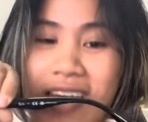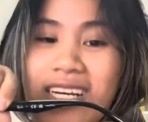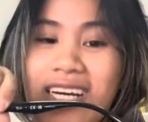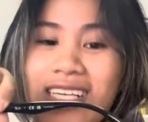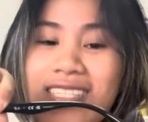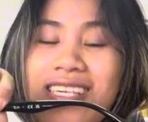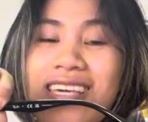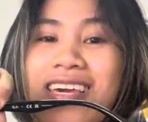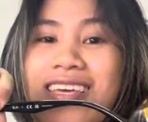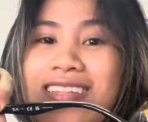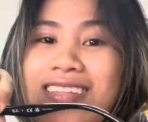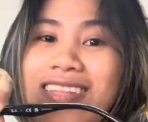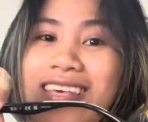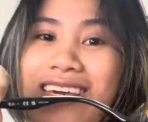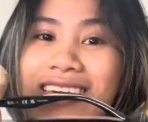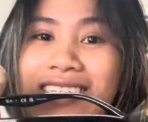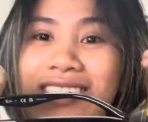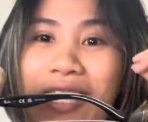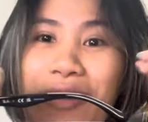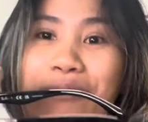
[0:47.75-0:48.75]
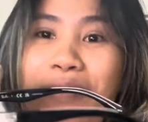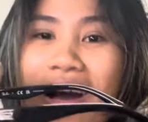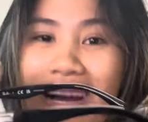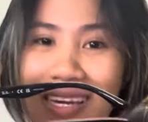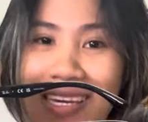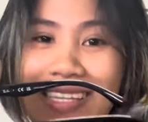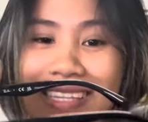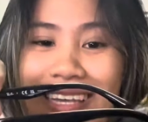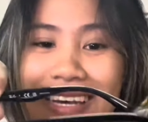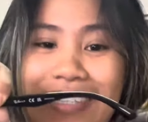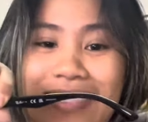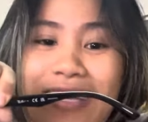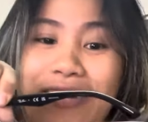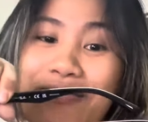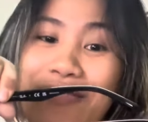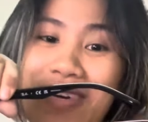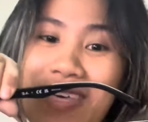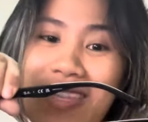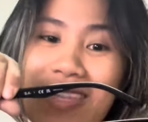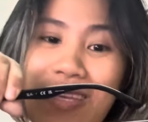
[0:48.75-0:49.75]
Kasi hindi siya makita sa
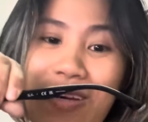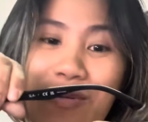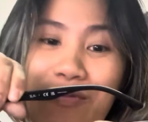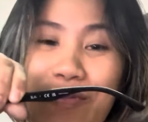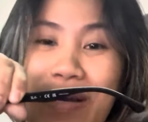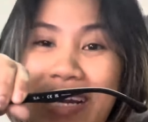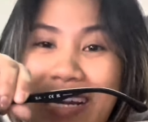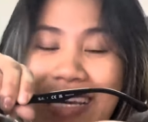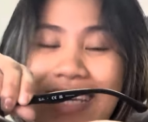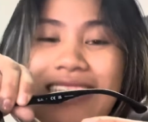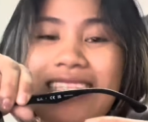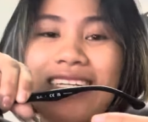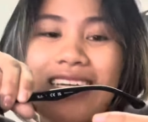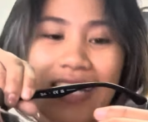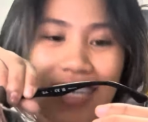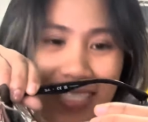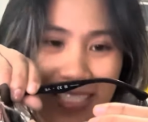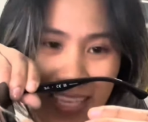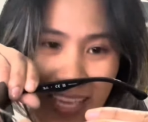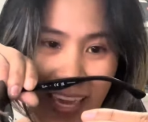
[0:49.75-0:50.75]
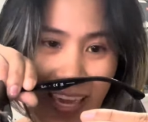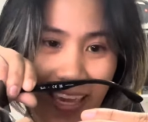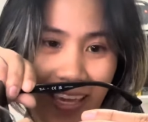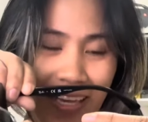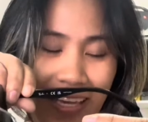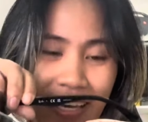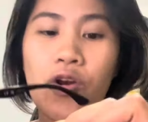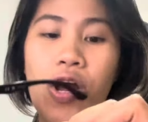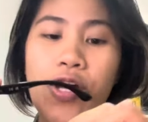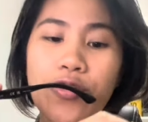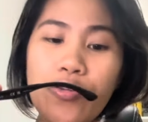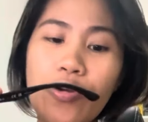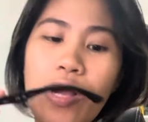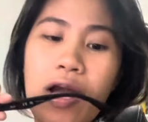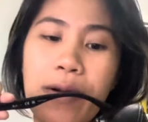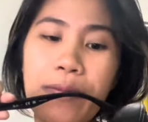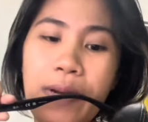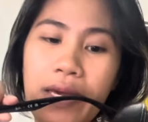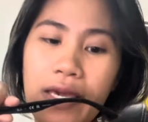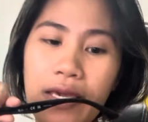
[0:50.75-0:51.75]
video, maliit kasi. So ano
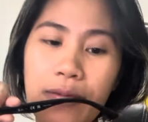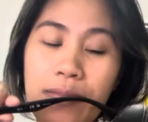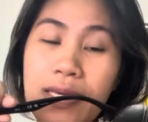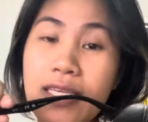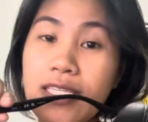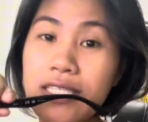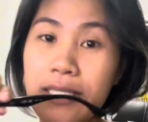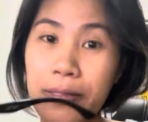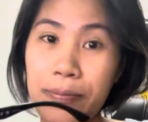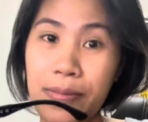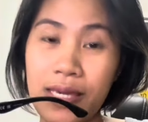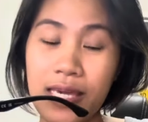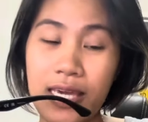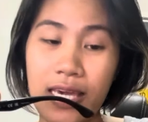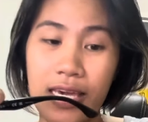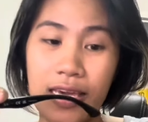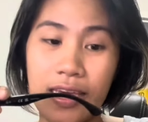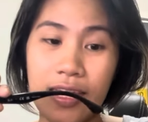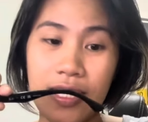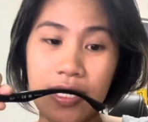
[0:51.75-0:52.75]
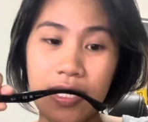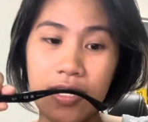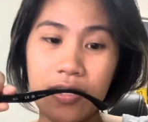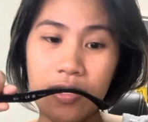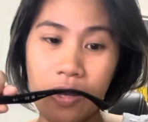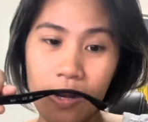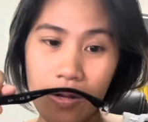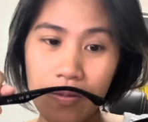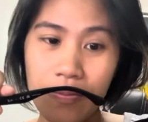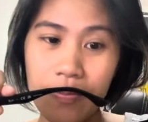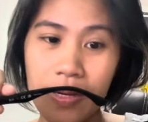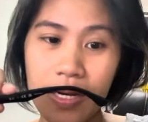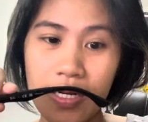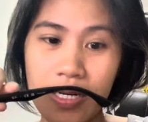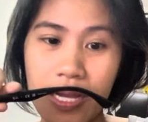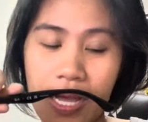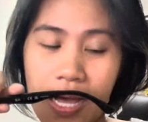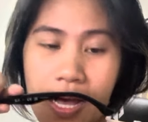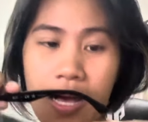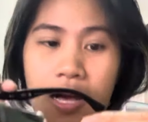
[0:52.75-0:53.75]
nga ba ibig sabihin ng
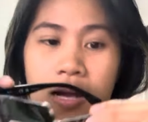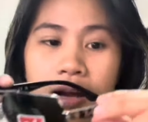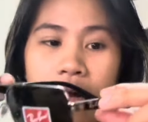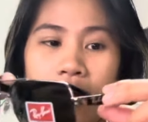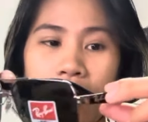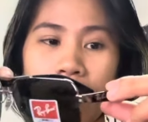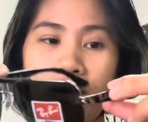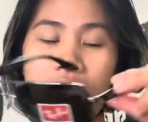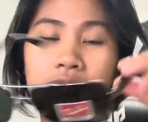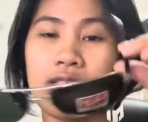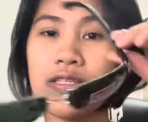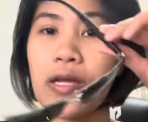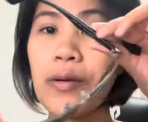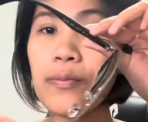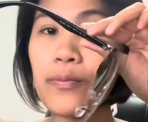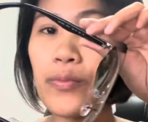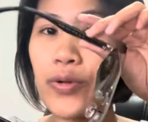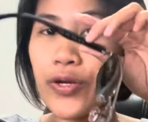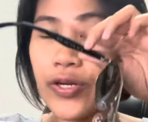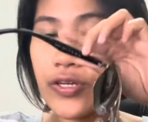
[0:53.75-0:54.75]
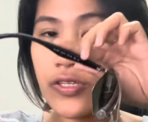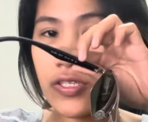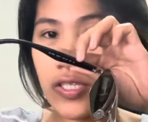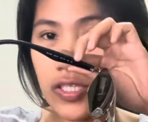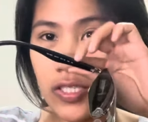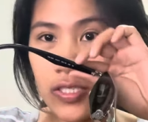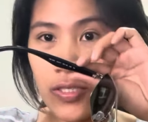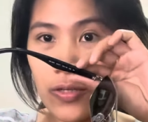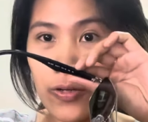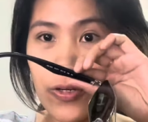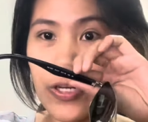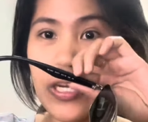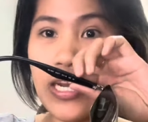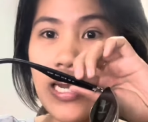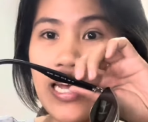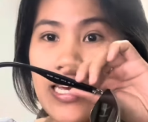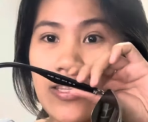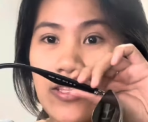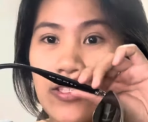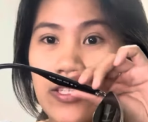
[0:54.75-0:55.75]
mga uh, numbers or
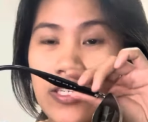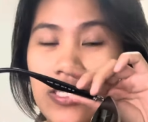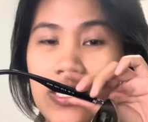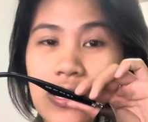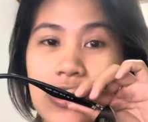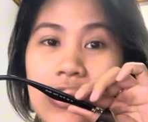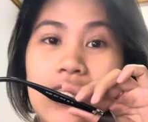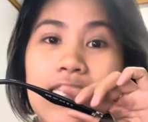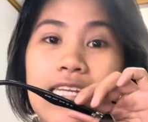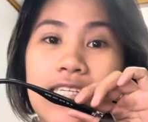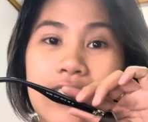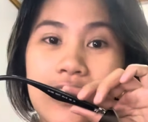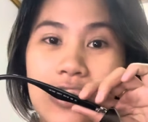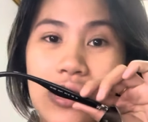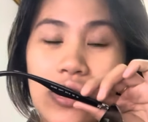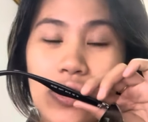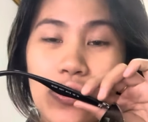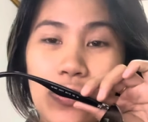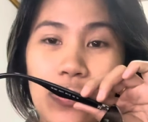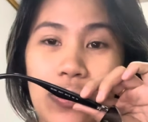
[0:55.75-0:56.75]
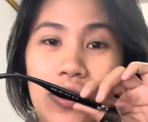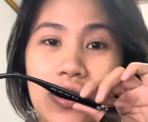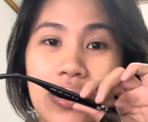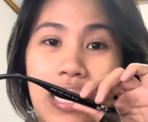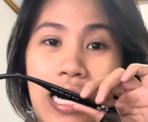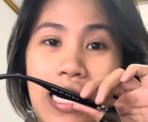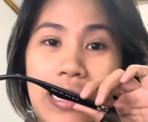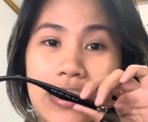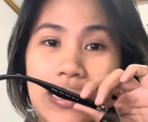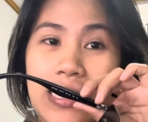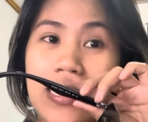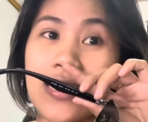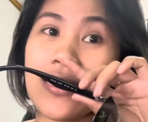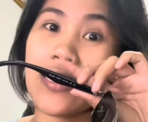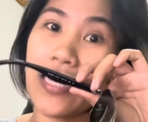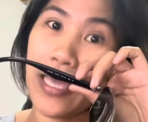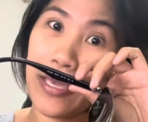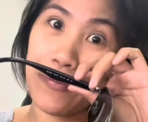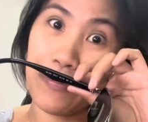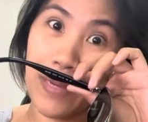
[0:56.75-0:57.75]
letters na nandito sa ating
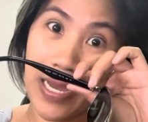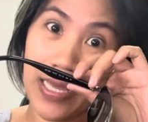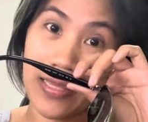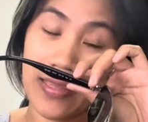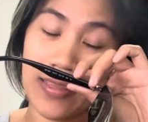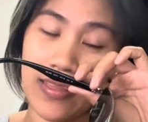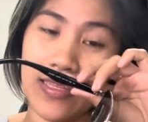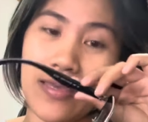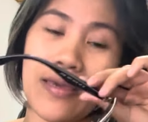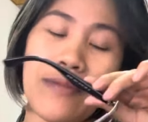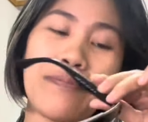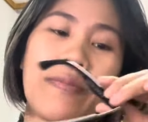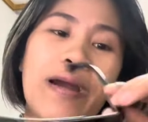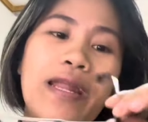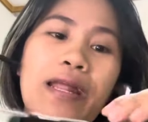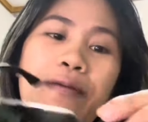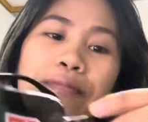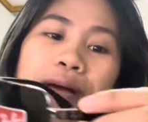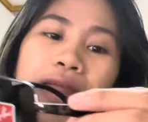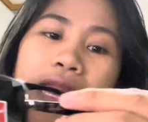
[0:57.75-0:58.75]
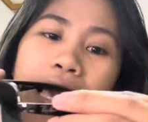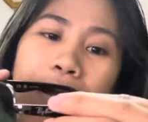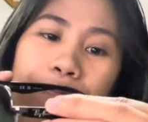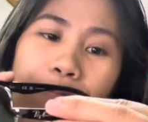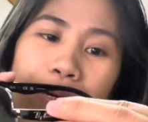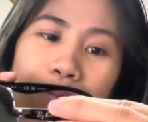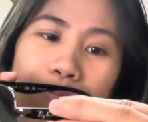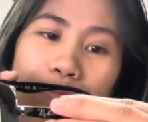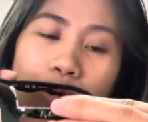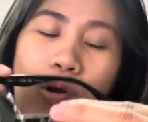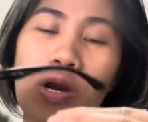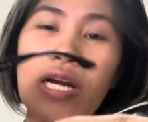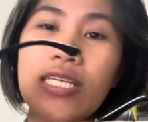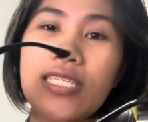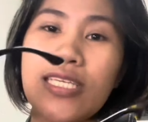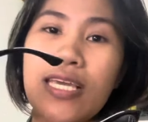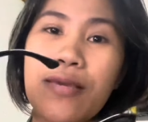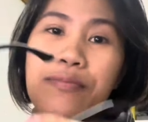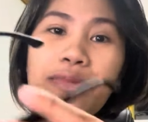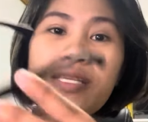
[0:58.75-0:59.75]
Ray-Ban? Para malaman mo
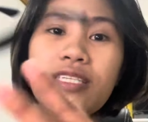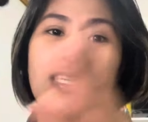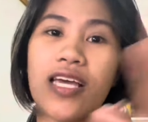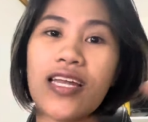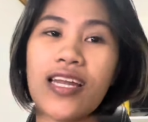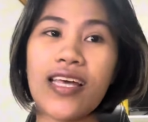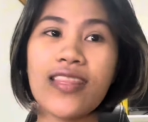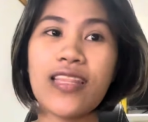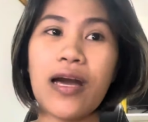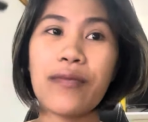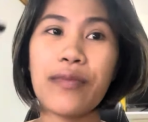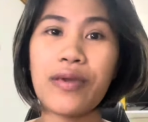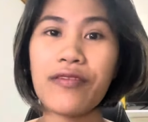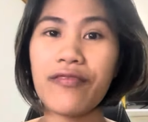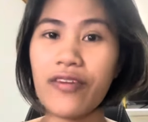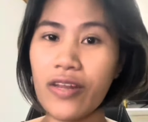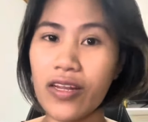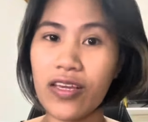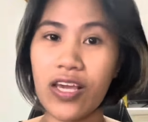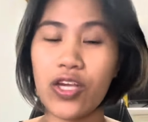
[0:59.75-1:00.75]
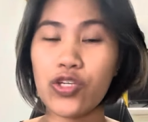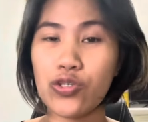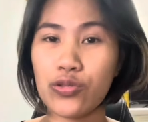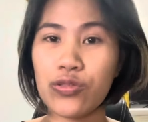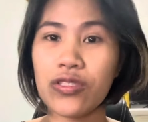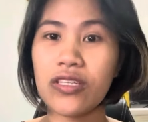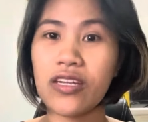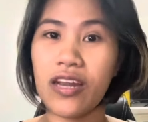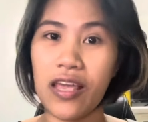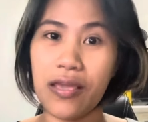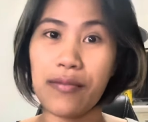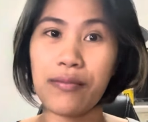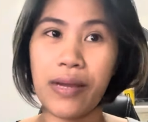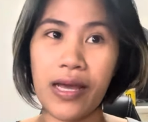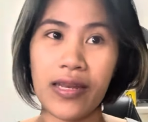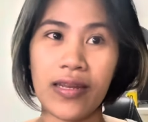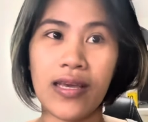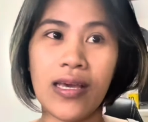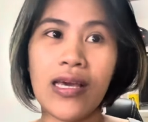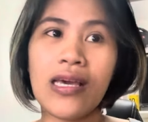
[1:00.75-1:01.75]
kasi minsan ang daming variation ni
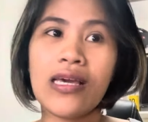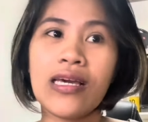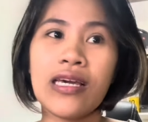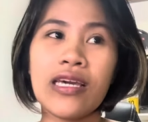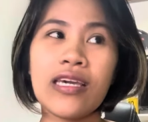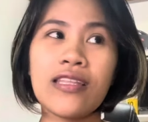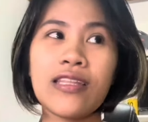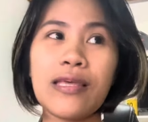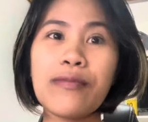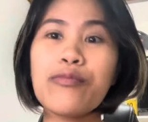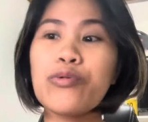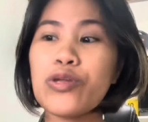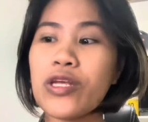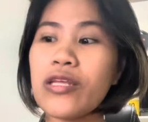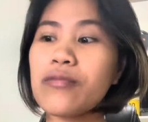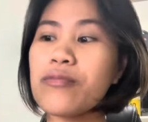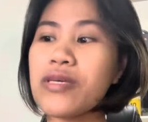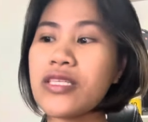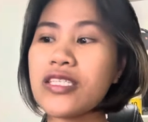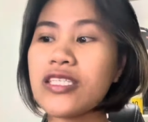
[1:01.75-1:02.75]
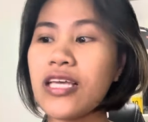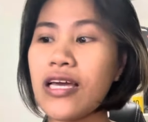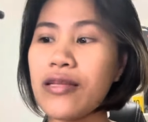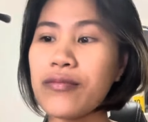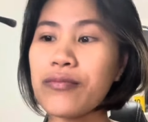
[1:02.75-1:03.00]
Ray-Ban. Hindi mo rin minsan